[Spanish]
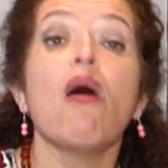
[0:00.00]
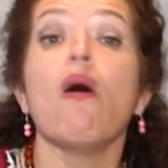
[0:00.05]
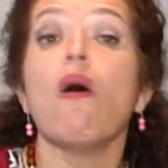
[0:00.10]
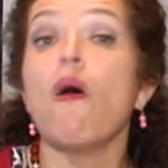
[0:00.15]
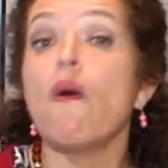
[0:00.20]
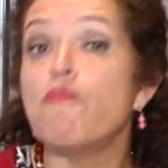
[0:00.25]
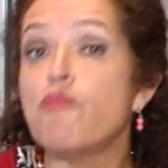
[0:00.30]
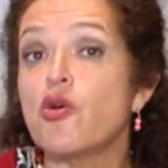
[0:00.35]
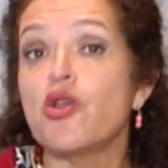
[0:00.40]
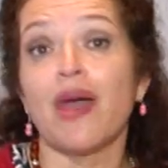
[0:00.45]

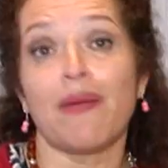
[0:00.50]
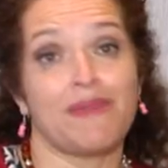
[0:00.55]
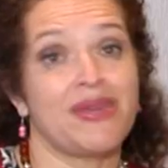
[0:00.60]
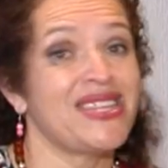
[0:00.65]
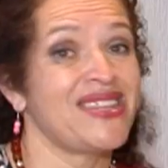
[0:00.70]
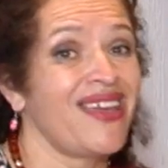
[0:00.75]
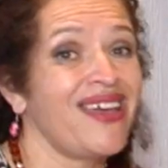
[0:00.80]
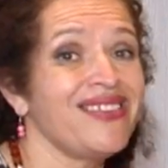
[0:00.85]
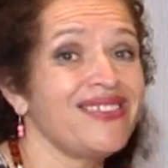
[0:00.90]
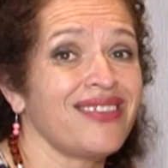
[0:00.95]
o por
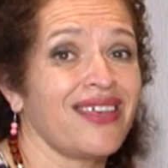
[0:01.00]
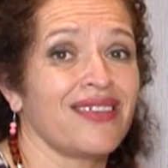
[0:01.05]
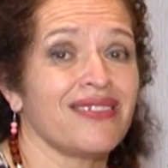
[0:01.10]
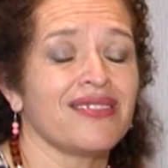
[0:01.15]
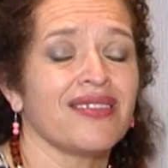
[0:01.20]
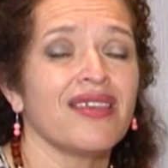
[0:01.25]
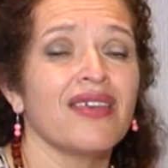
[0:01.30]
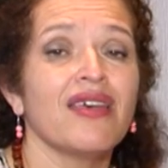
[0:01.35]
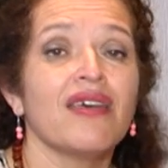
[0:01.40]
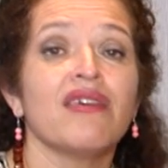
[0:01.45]

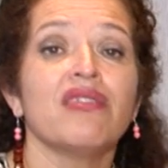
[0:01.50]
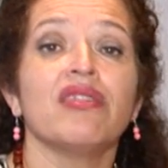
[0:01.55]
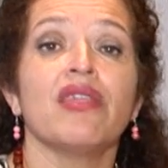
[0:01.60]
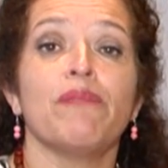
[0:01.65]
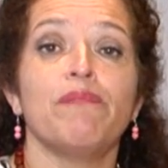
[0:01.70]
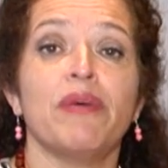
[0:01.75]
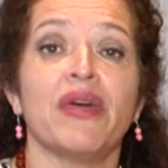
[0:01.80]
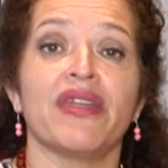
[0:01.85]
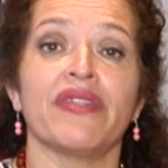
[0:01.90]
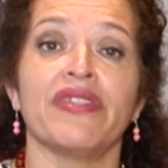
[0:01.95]
amenazas de
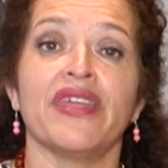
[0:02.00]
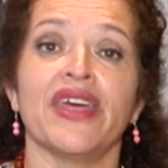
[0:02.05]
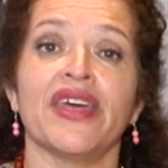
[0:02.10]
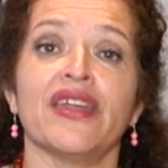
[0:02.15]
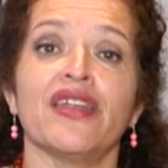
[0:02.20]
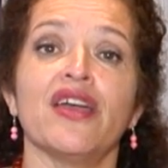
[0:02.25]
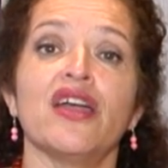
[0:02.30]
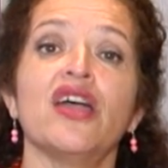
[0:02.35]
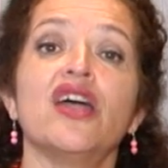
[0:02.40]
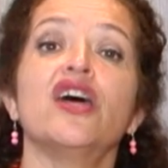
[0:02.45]

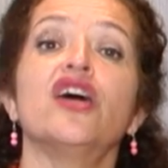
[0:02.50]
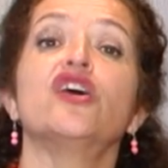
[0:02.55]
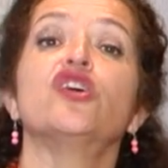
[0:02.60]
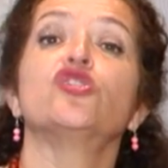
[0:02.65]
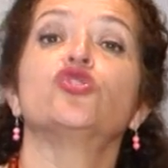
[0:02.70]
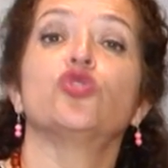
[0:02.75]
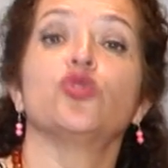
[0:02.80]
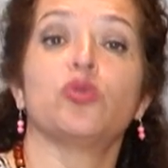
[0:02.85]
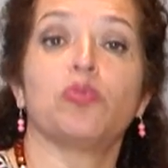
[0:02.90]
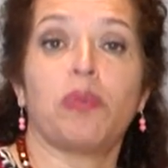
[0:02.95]
perder
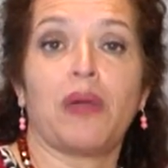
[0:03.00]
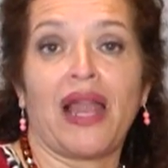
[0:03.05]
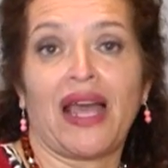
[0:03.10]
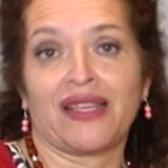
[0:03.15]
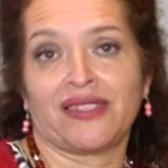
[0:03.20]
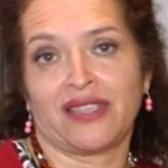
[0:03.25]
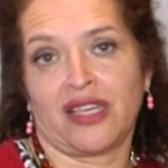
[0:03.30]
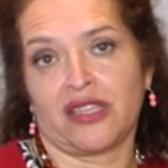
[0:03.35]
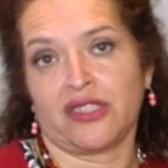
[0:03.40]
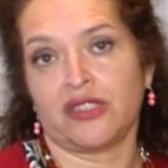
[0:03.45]
sus
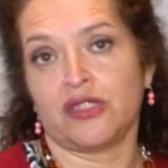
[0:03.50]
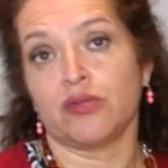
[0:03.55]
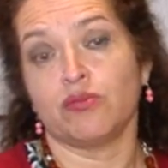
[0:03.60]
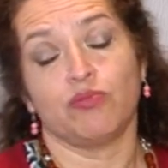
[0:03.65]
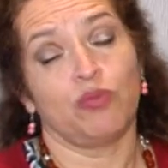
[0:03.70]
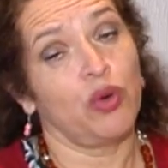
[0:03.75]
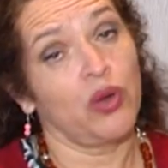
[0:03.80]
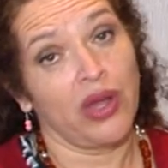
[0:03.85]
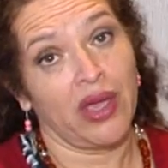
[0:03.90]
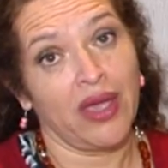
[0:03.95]
plazas,
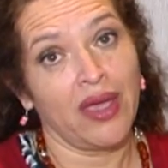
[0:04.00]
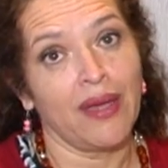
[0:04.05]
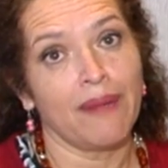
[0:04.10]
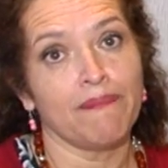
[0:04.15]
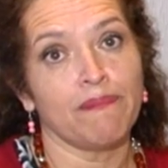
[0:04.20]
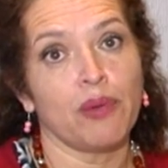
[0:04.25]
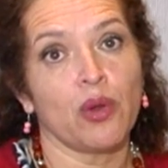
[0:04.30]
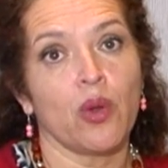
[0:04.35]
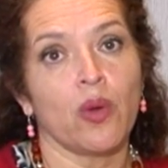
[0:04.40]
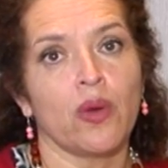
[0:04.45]
por
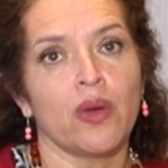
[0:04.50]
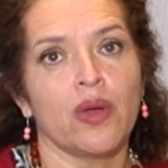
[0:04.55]
ejemplo.